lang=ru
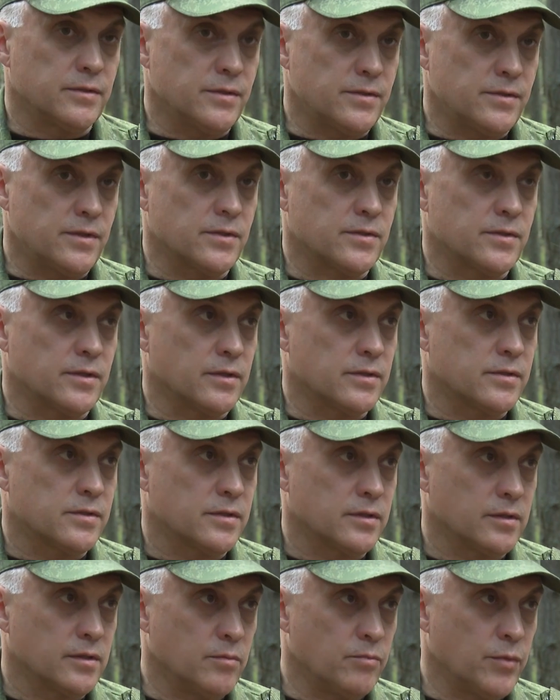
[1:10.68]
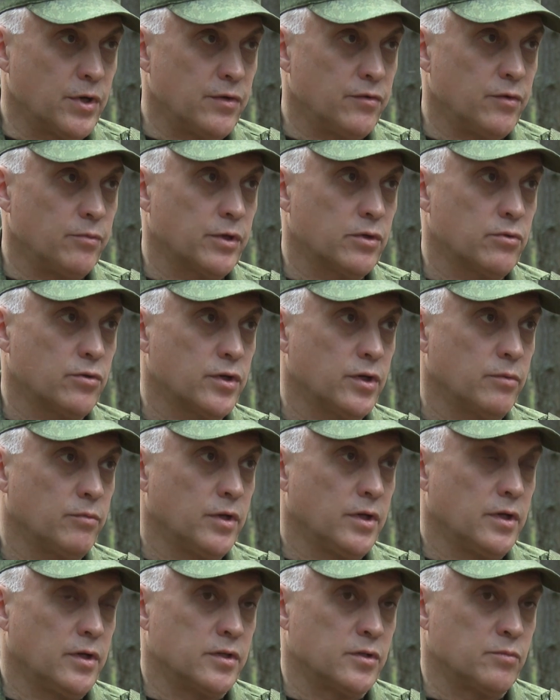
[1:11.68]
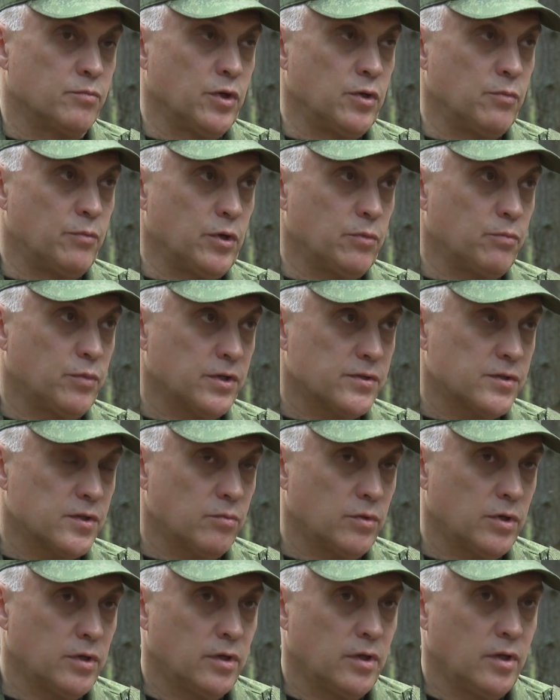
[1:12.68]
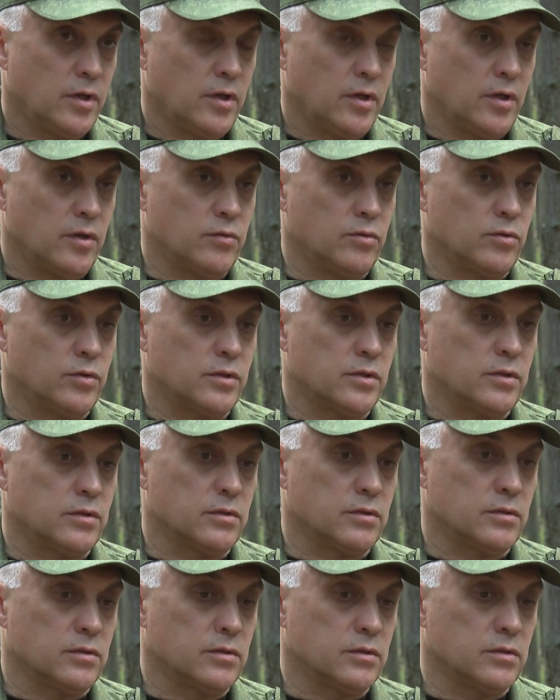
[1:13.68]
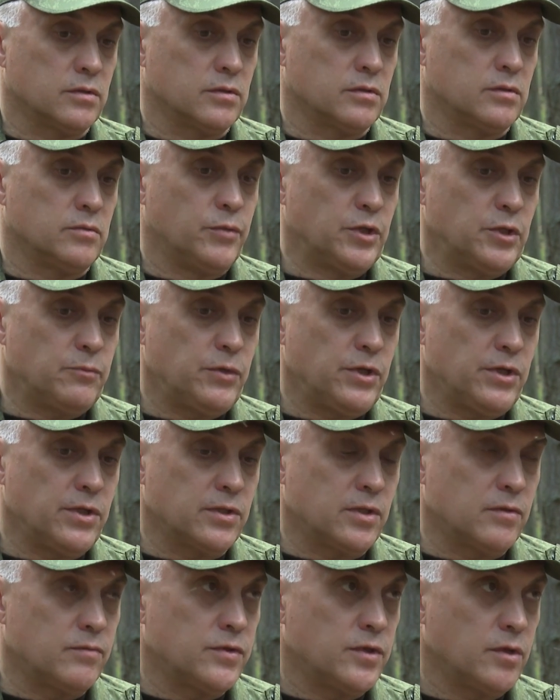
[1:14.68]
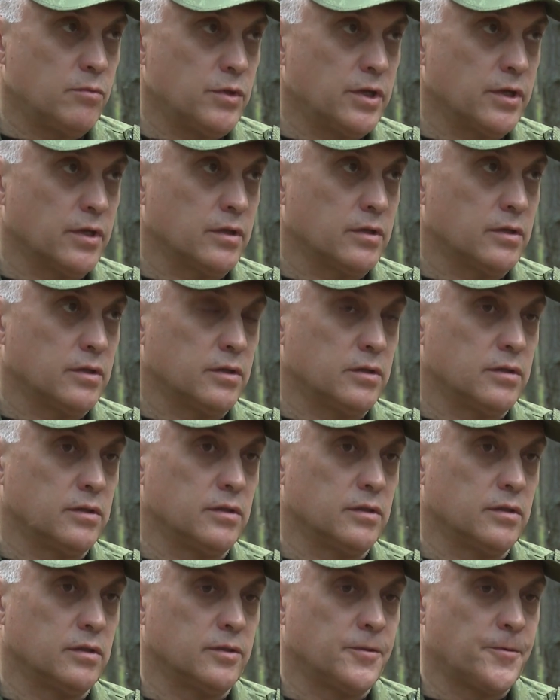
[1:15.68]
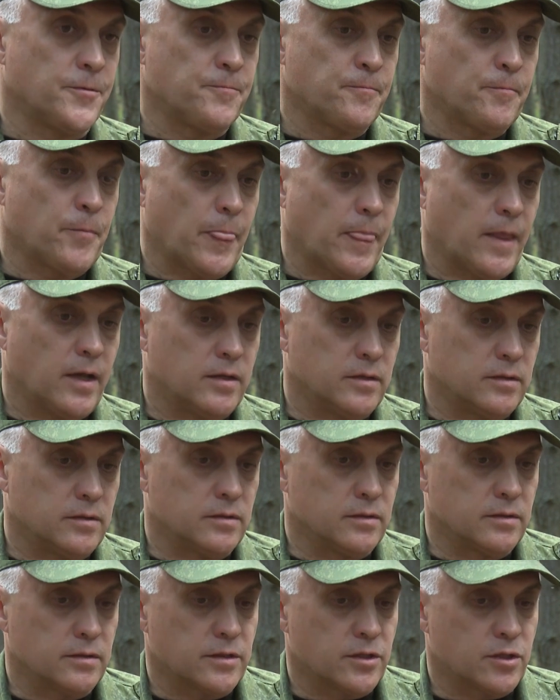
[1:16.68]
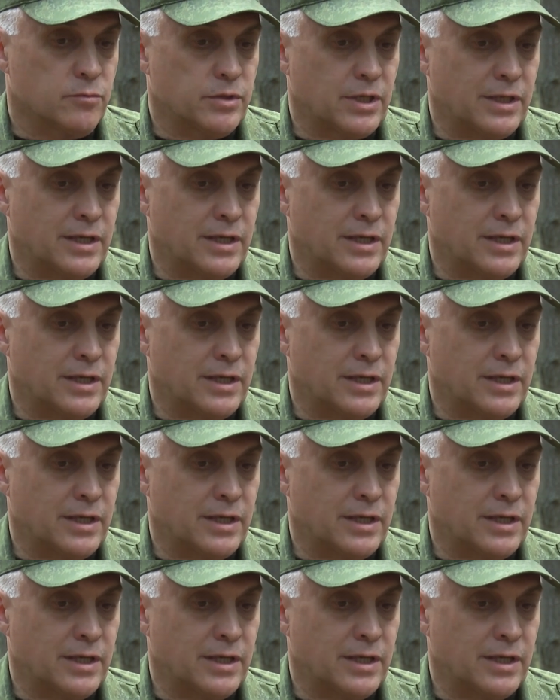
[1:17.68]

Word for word: естественно, с боевым оружием, с боеприпасами. Вот, э, предприняты все меры, э, скажем